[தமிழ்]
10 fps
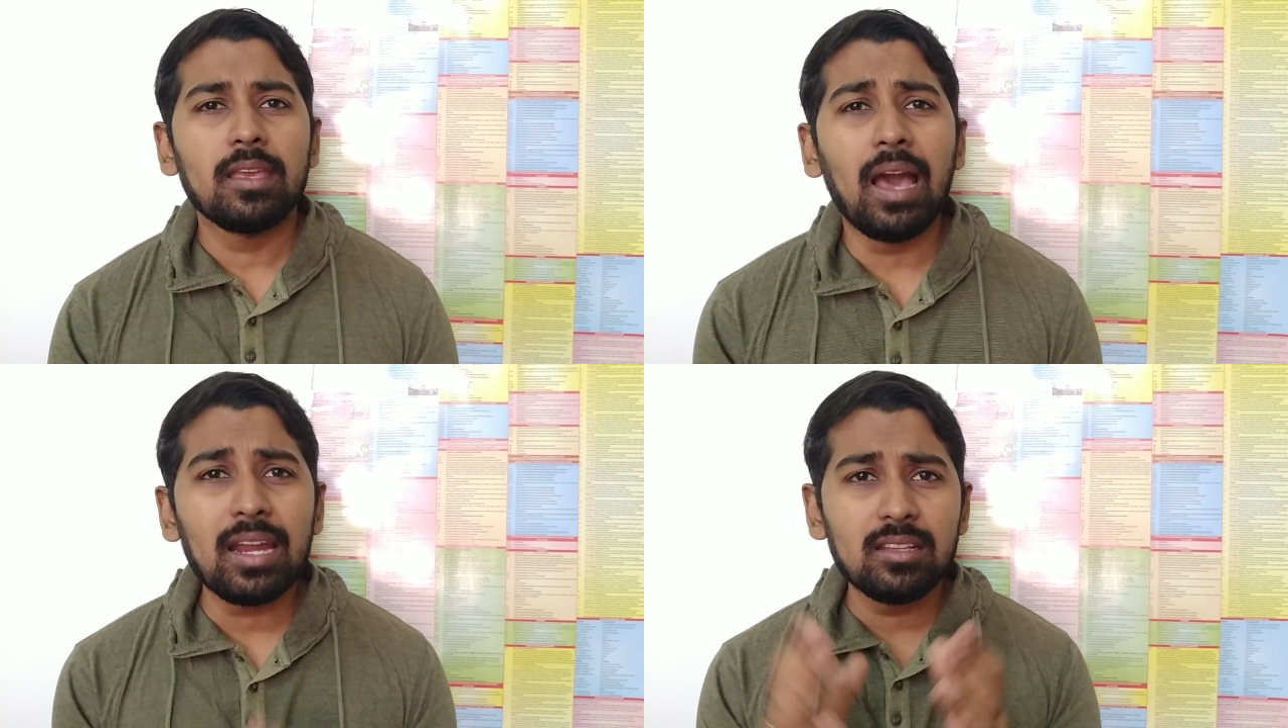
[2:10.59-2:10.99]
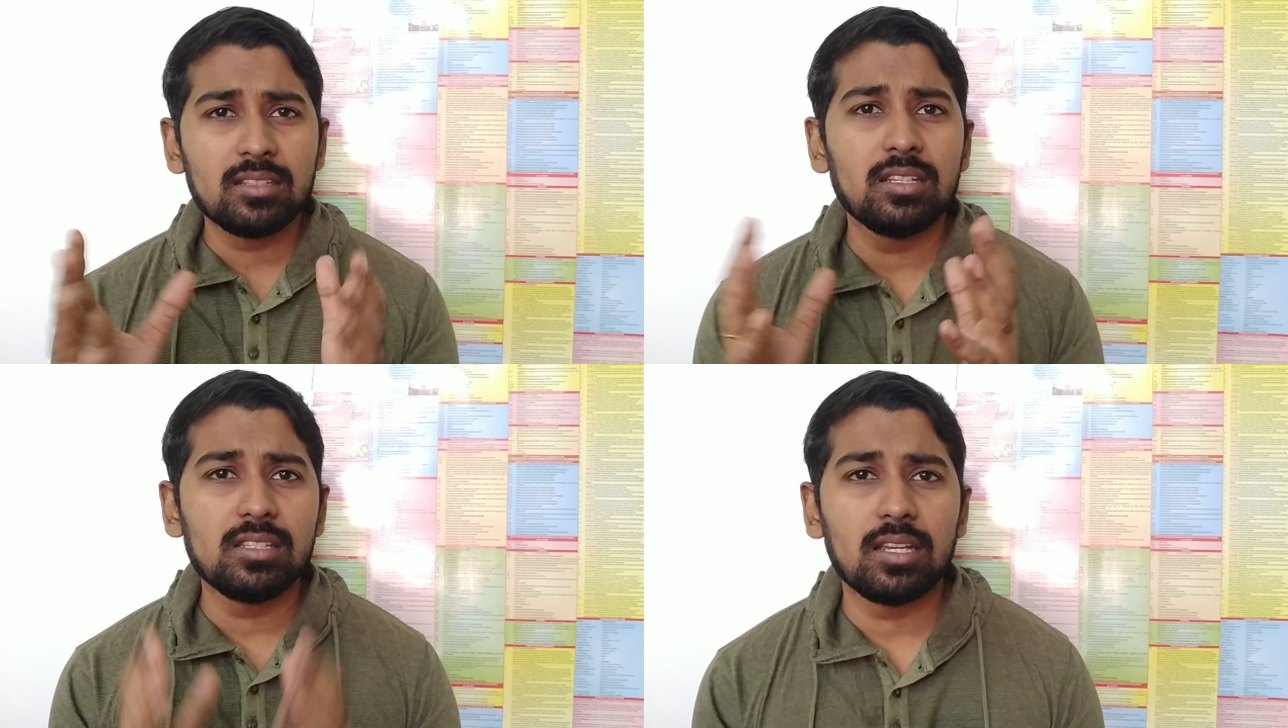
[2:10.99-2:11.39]
யார் இந்த
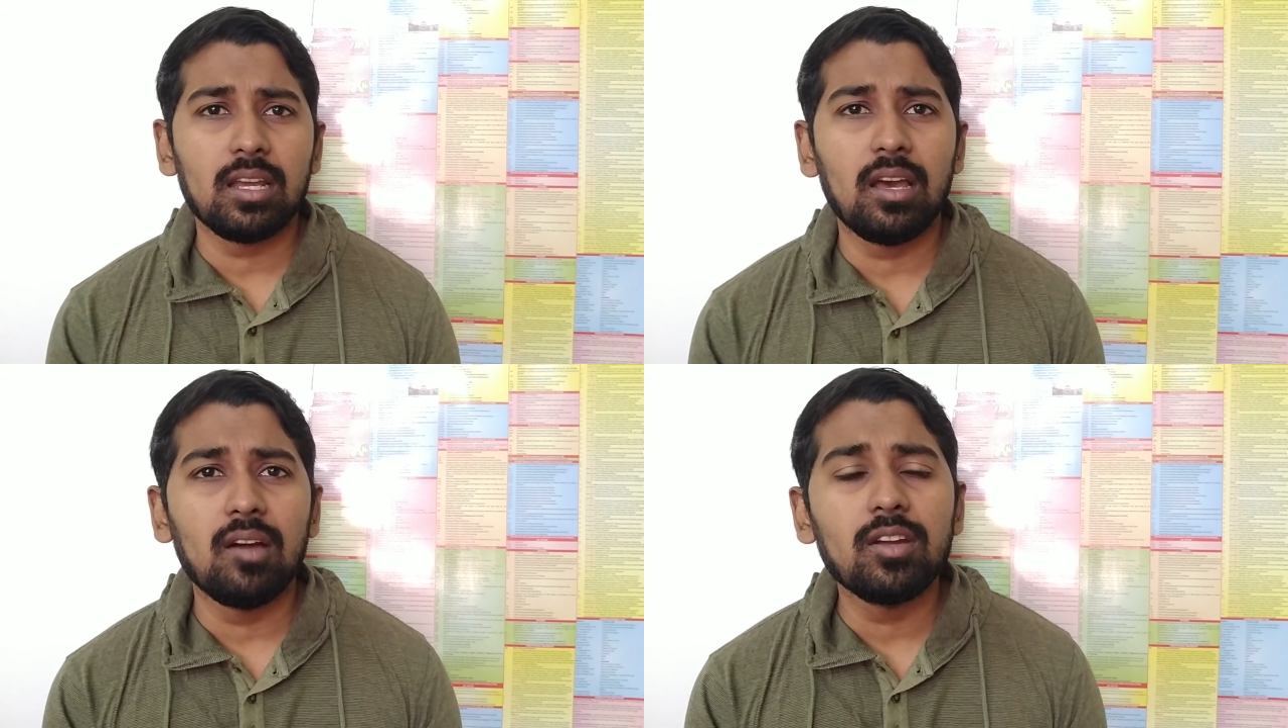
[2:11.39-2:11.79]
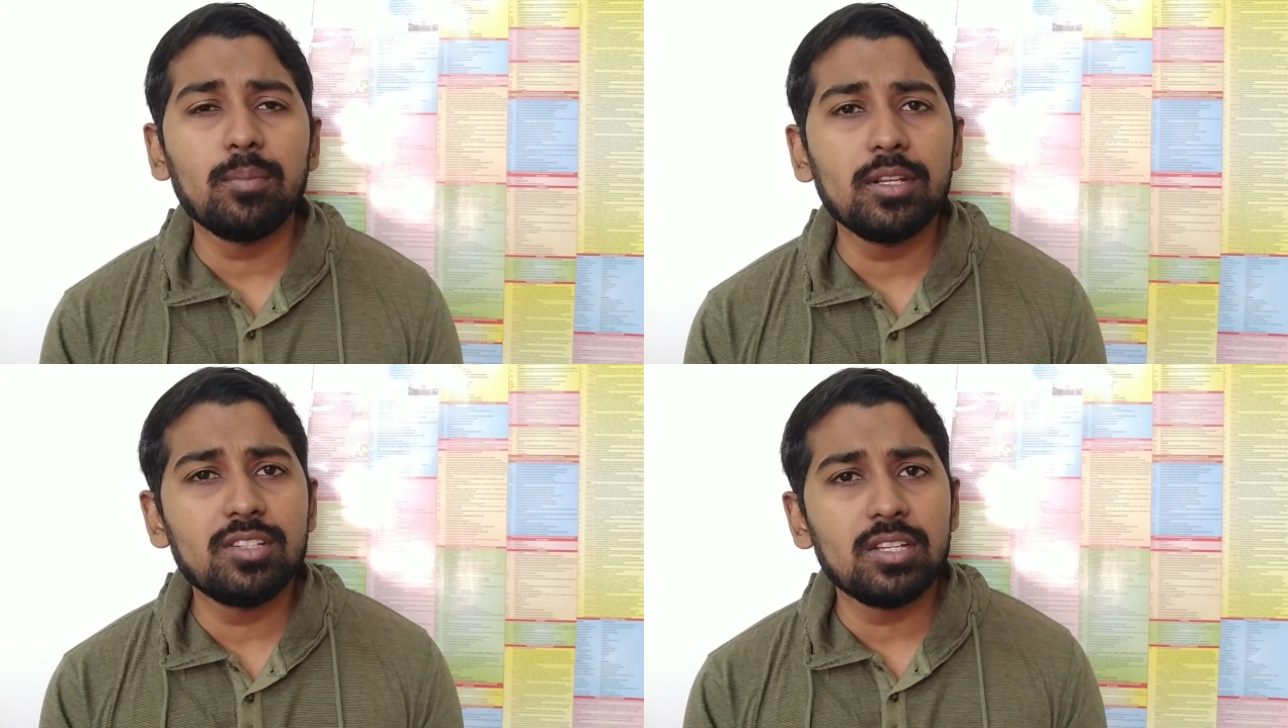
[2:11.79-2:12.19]
சிறிசேனா அவர்
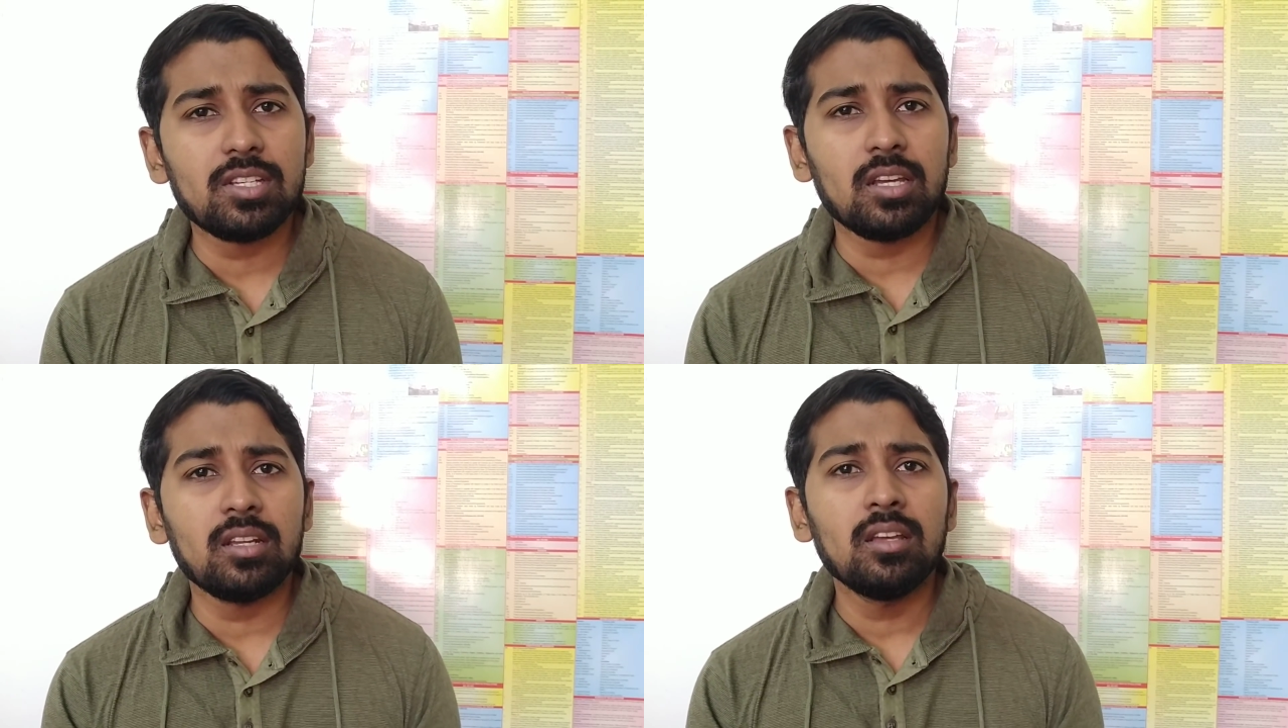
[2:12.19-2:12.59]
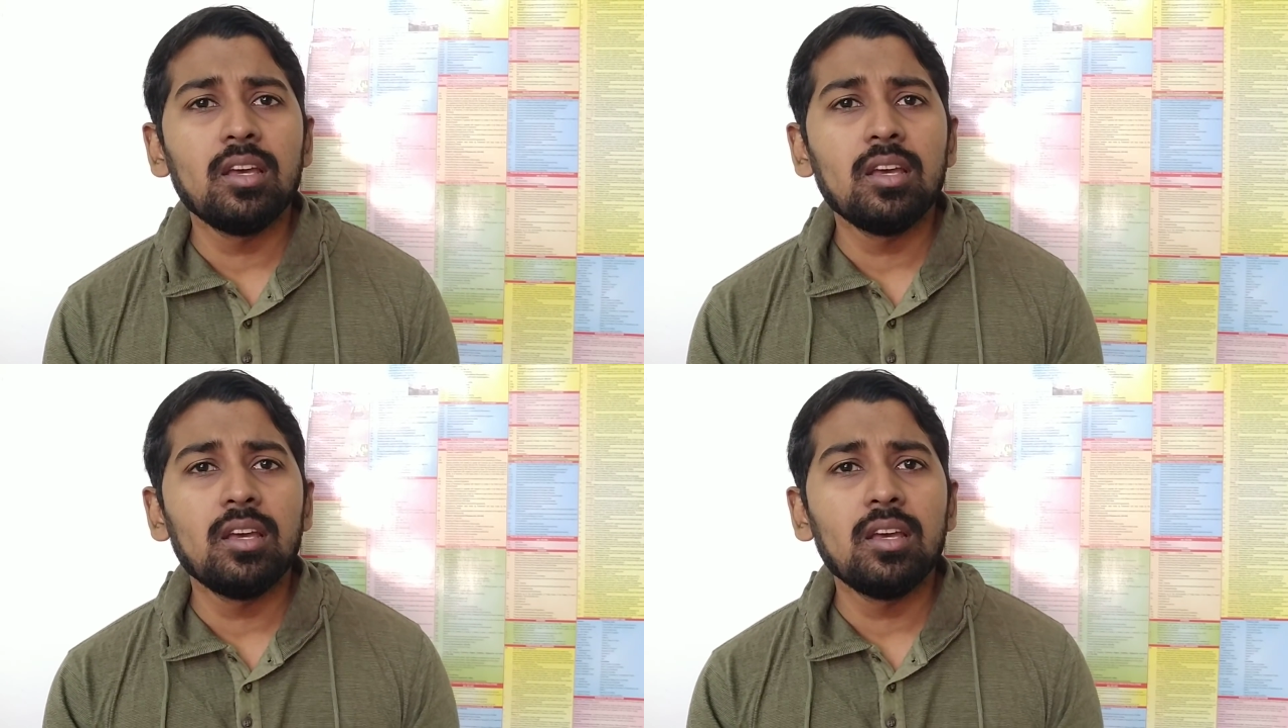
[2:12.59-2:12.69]
எப்படி ஜெயிச்சார்